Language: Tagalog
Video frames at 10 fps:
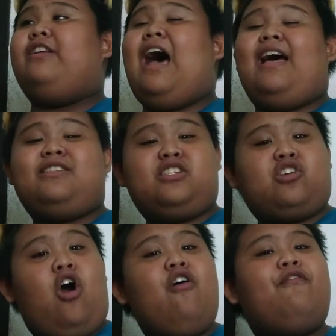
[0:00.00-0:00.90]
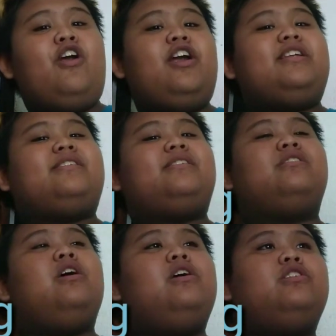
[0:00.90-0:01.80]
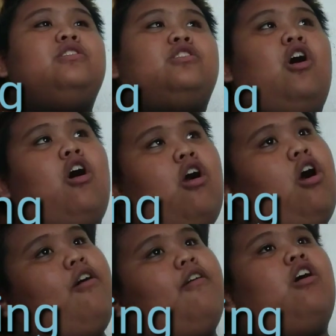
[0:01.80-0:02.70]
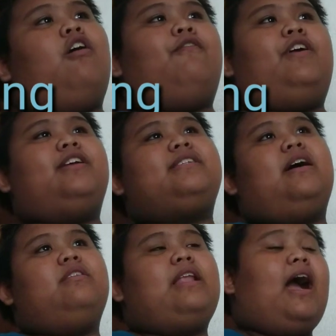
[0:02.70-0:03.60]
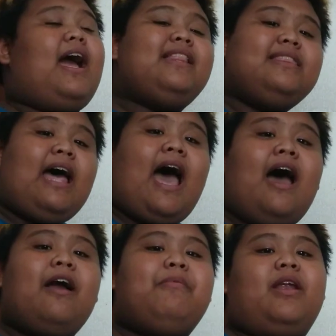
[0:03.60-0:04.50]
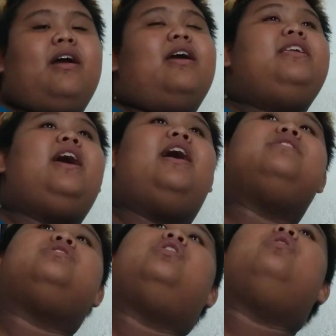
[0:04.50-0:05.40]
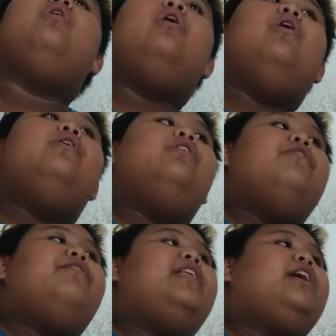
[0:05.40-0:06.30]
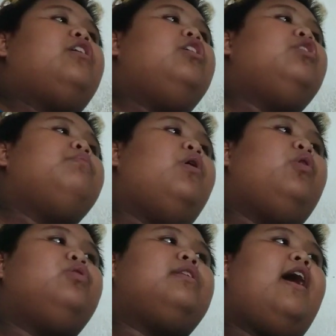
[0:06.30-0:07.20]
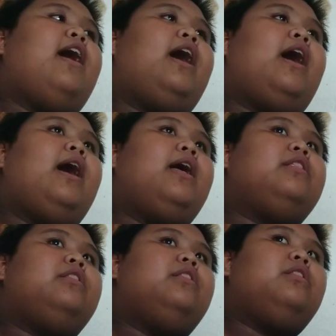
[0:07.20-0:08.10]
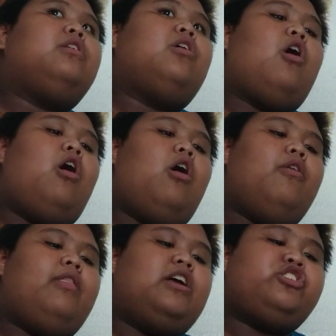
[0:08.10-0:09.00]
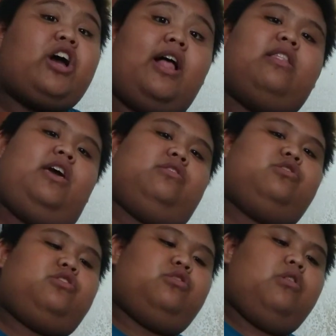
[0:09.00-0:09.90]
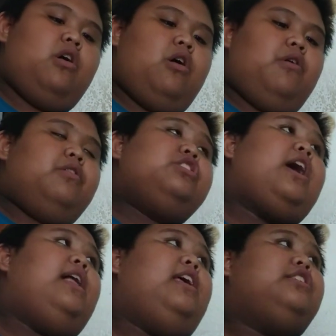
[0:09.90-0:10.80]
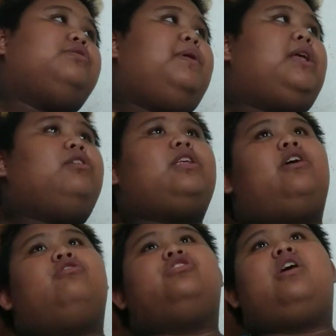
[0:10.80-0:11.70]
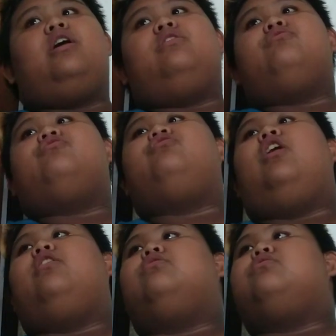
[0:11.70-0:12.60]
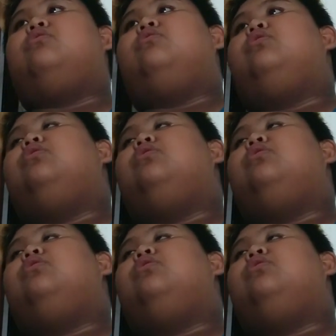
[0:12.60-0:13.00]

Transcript: dance covers, song ko, covers ng kanta, parang ganyan. So, feeling ko yung mauuna ko ng challenge. Challenge, meron tayong challenge dyan. So,